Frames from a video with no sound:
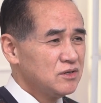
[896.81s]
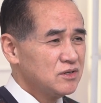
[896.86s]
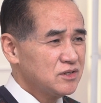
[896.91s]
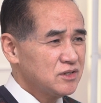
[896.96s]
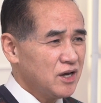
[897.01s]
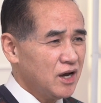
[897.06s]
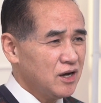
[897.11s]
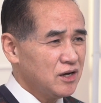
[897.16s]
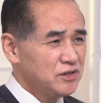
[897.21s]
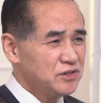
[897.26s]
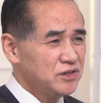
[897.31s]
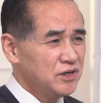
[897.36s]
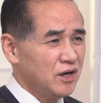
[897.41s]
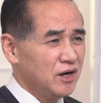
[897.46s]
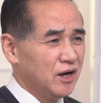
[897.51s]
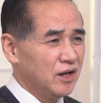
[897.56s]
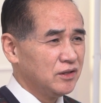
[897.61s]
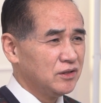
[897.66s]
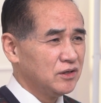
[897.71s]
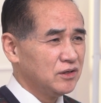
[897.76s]
扎下
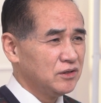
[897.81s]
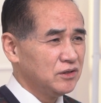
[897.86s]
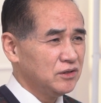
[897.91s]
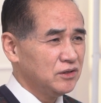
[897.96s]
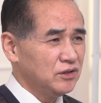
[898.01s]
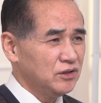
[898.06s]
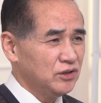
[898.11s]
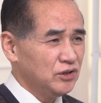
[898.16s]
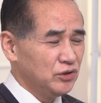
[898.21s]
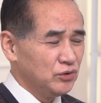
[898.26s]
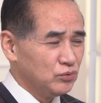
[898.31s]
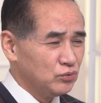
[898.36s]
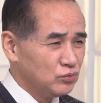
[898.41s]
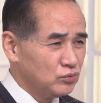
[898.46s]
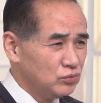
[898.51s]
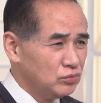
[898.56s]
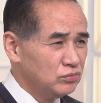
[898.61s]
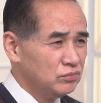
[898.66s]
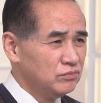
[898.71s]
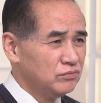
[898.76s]
来的
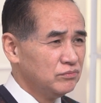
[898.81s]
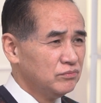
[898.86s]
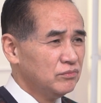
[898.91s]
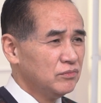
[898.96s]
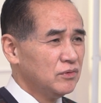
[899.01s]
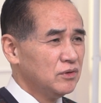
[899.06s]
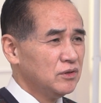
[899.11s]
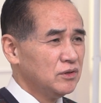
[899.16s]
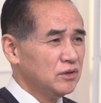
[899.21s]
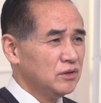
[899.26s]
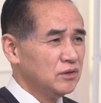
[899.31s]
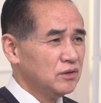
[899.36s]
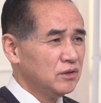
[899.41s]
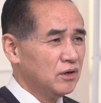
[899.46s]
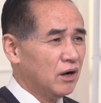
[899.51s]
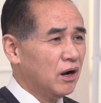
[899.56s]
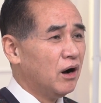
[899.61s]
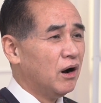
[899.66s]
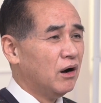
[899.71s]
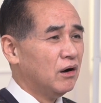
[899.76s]
油，
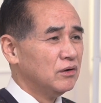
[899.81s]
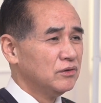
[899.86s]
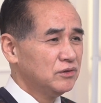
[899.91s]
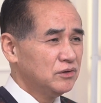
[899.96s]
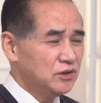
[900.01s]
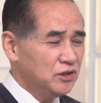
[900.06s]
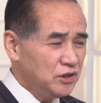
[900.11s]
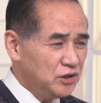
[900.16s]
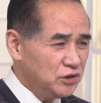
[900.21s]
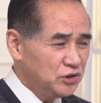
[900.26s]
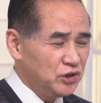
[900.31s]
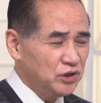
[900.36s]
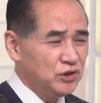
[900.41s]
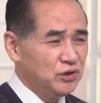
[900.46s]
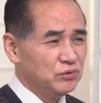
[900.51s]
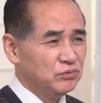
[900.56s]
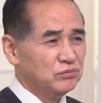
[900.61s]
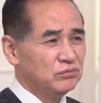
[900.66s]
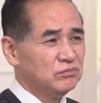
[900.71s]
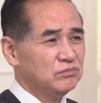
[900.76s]
啊，第一滴
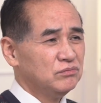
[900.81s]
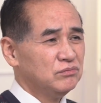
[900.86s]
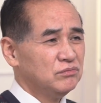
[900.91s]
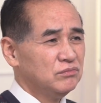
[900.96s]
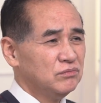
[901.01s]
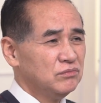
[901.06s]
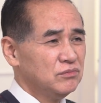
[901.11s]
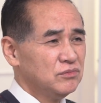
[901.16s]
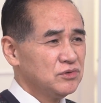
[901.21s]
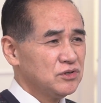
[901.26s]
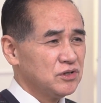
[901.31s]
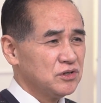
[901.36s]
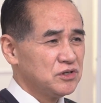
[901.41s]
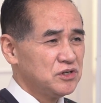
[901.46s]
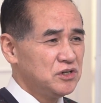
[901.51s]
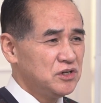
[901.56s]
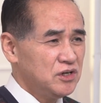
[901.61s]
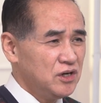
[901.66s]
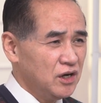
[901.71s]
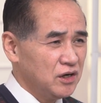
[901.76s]
油是
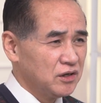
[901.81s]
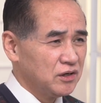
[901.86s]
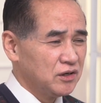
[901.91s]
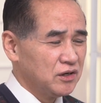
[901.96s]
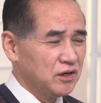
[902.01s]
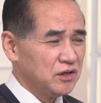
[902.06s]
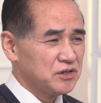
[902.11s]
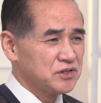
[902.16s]
献给